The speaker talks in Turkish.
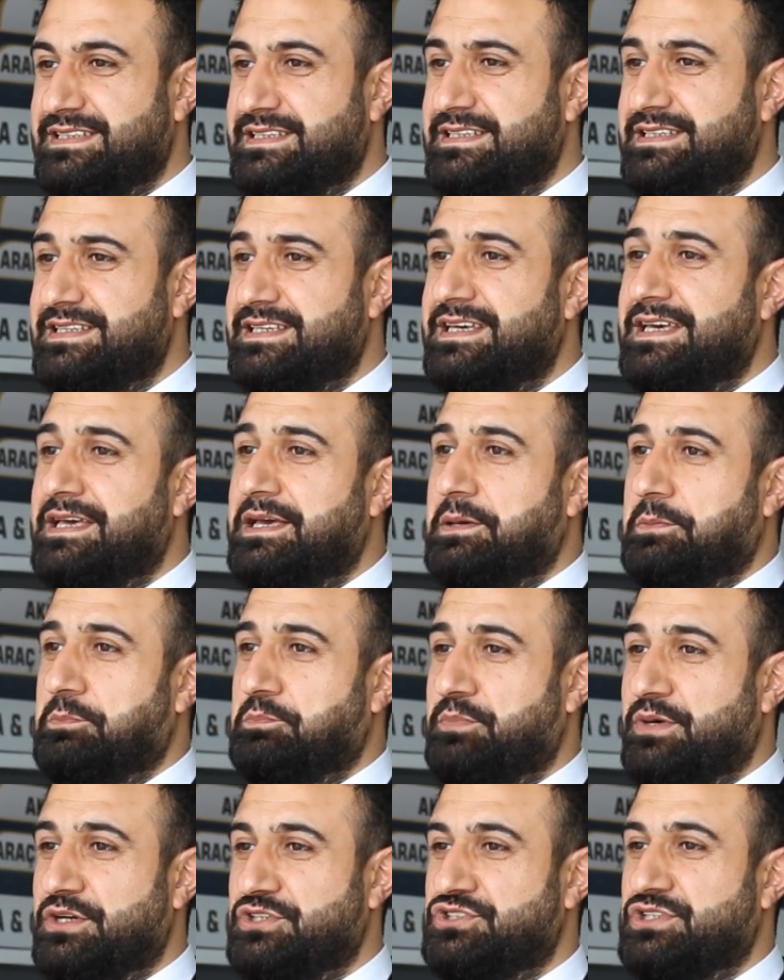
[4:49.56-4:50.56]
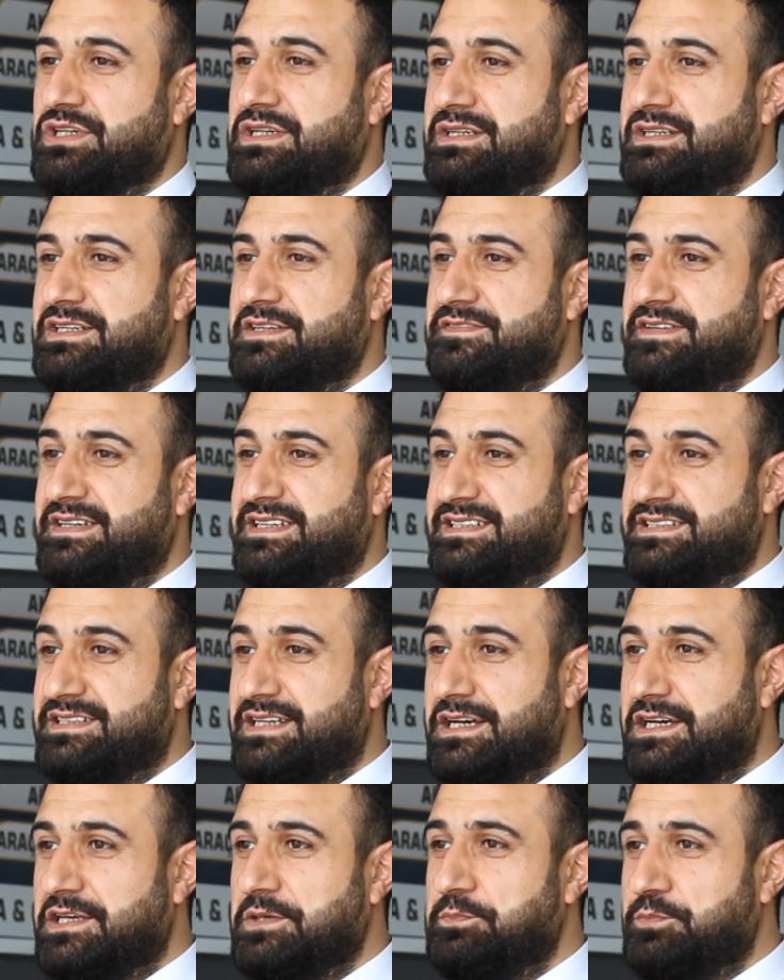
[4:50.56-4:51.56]
dik, başarılı ve
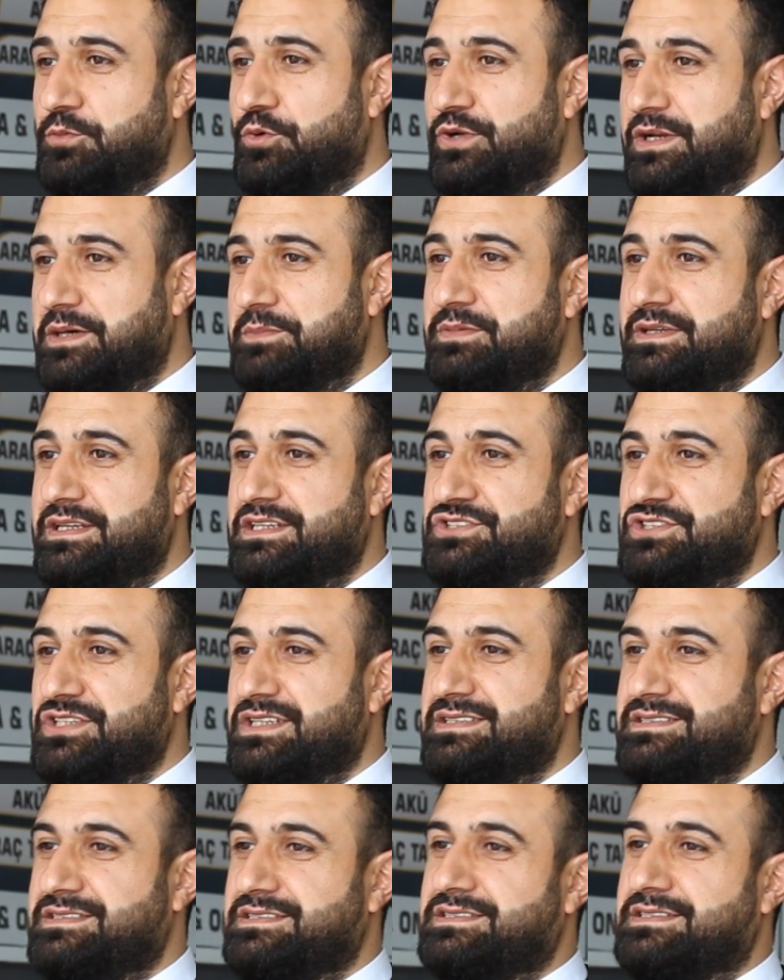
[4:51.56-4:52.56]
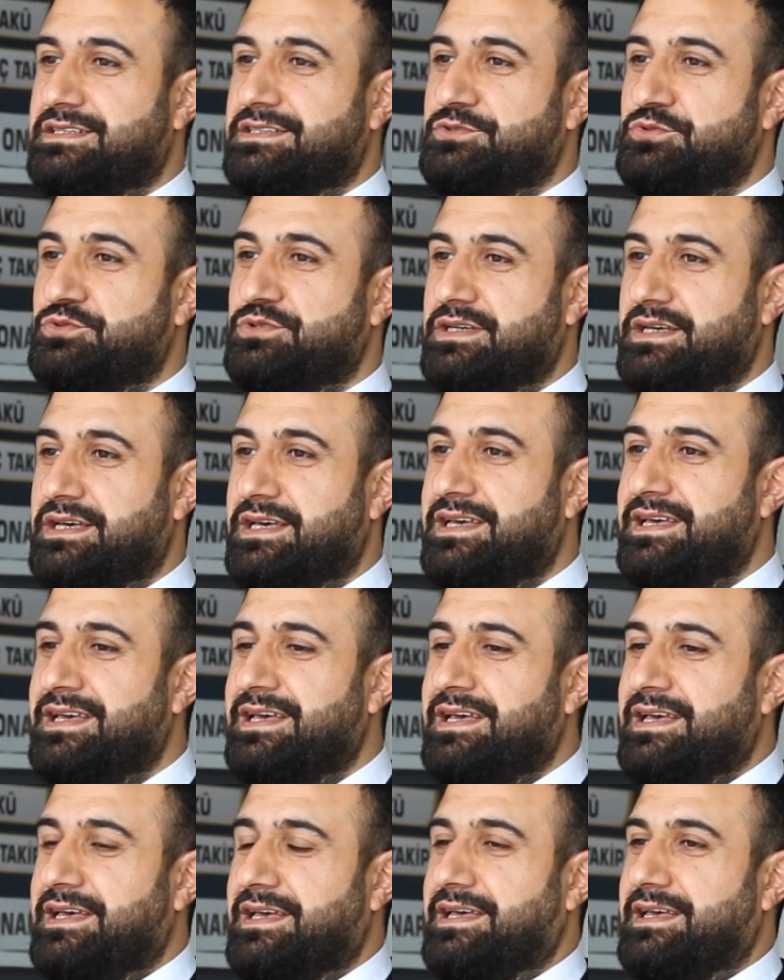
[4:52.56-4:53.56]
rakip olabilecek statüde
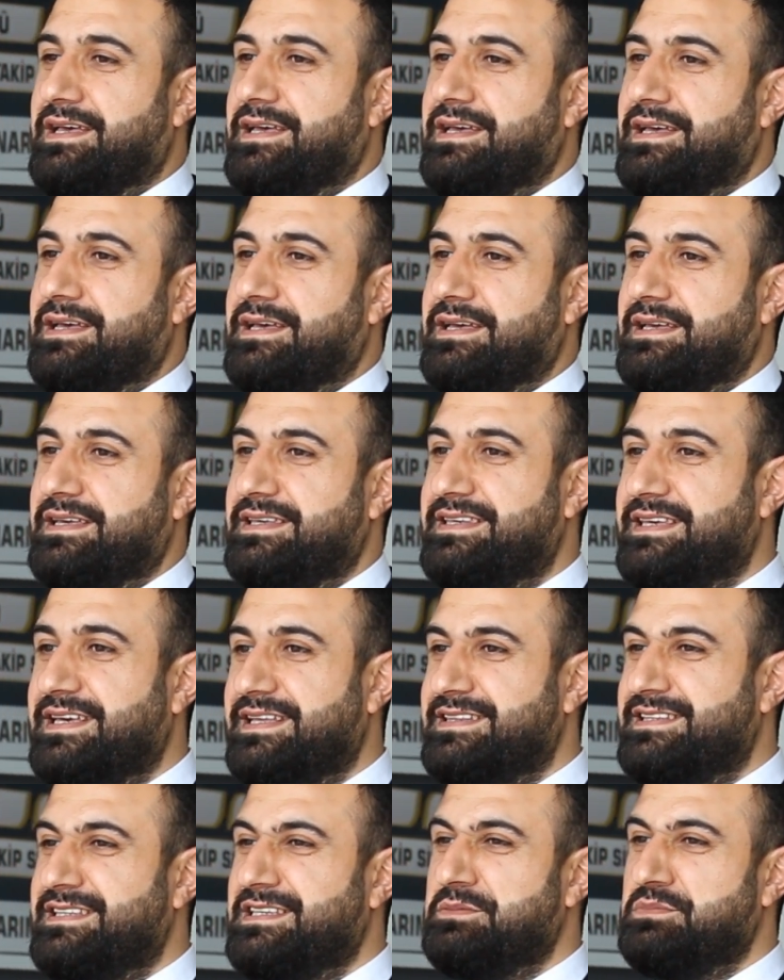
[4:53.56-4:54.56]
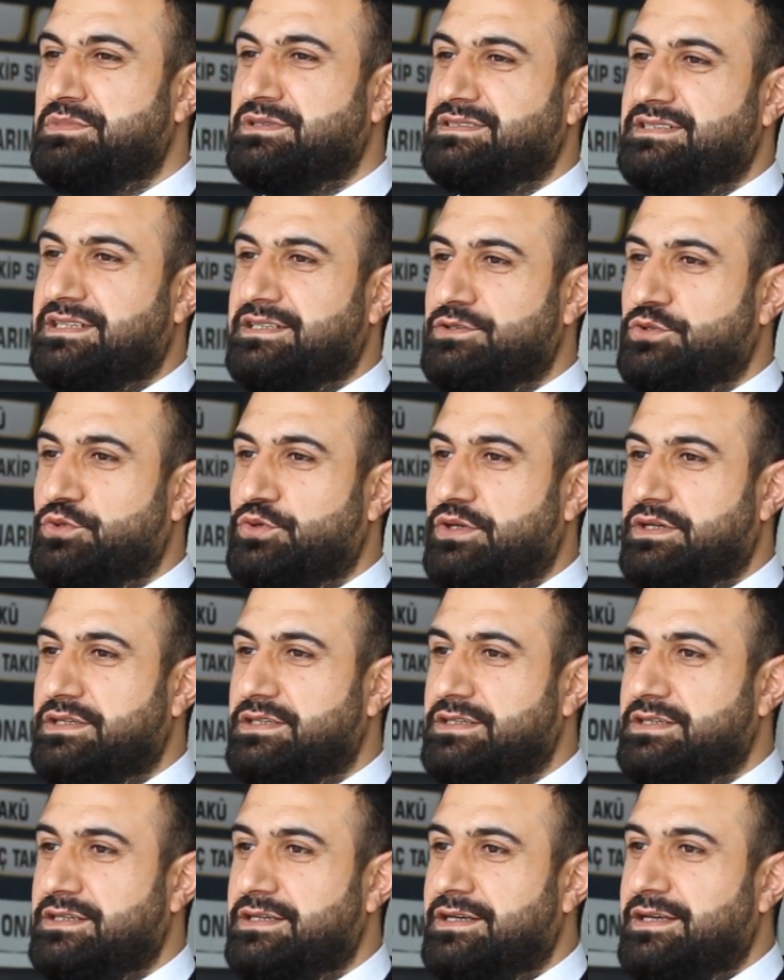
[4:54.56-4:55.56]
e, geldiğimizden
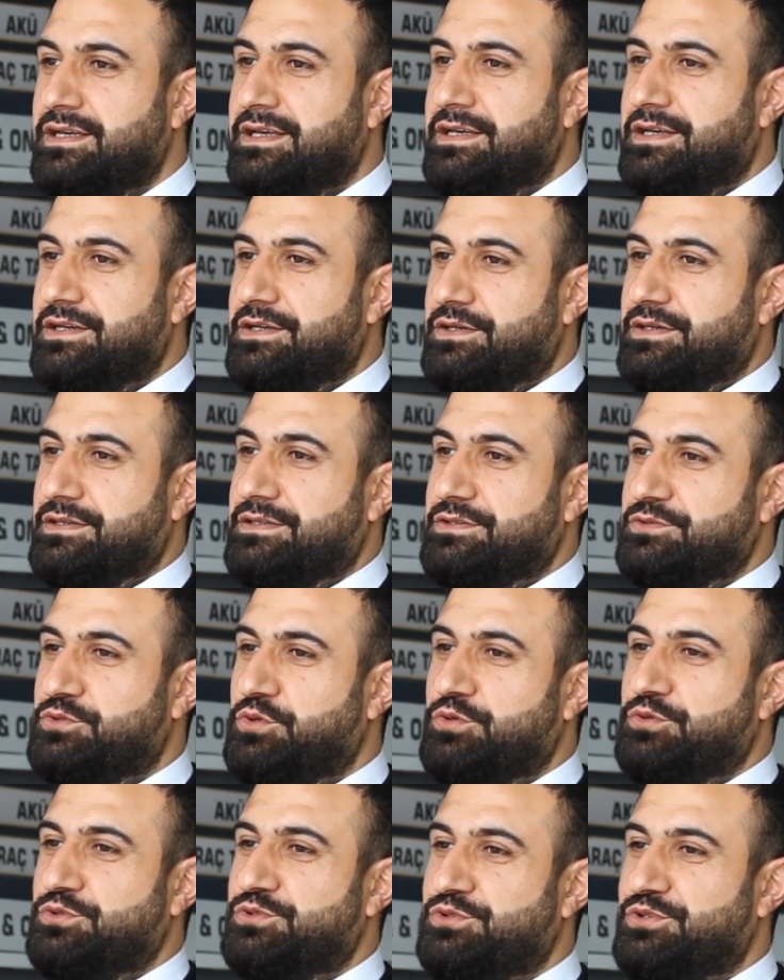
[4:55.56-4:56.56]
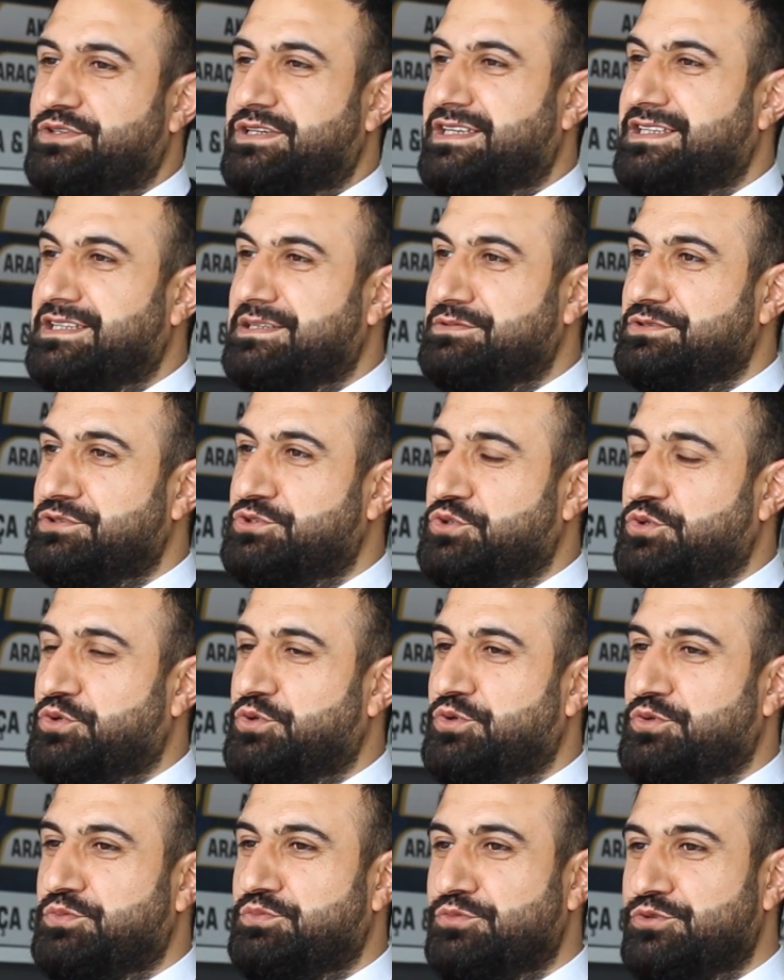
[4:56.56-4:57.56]
dolayı e, doğrusu kendimizi
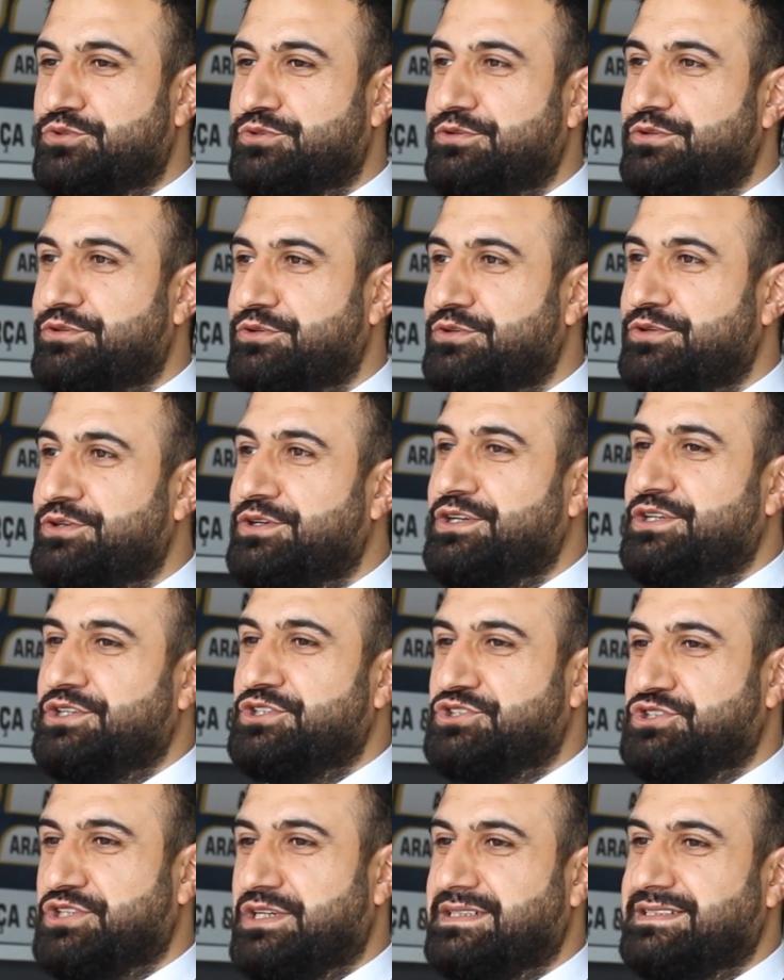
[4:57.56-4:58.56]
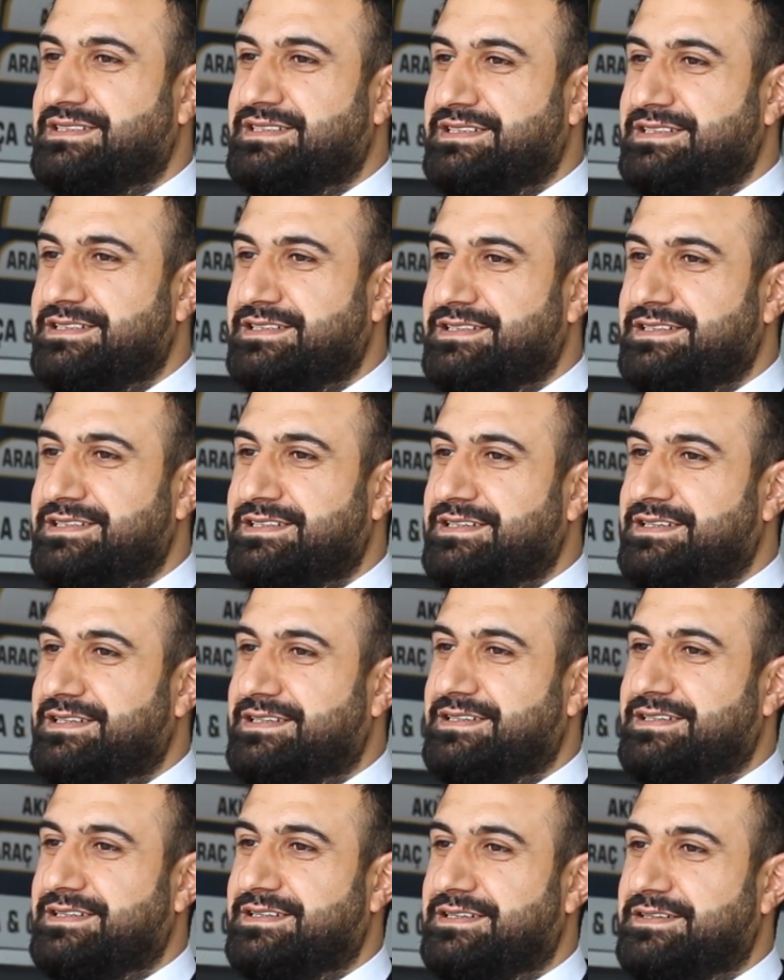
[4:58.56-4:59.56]
çok mutlu, şanslı
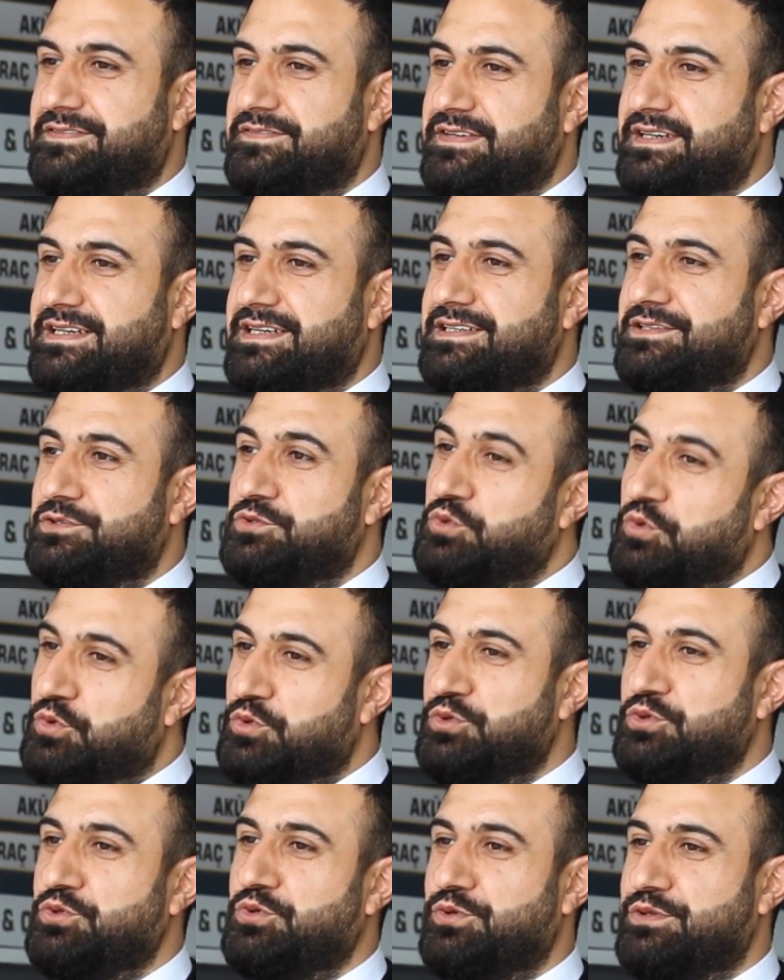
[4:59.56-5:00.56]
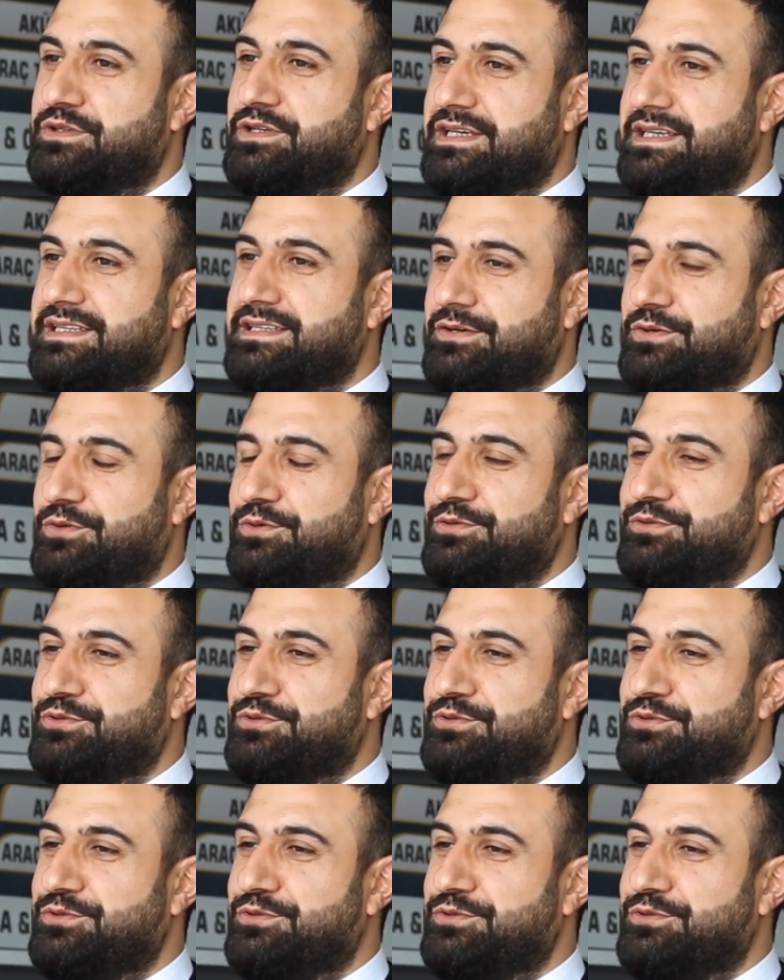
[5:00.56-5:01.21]
e, ve doğru yolda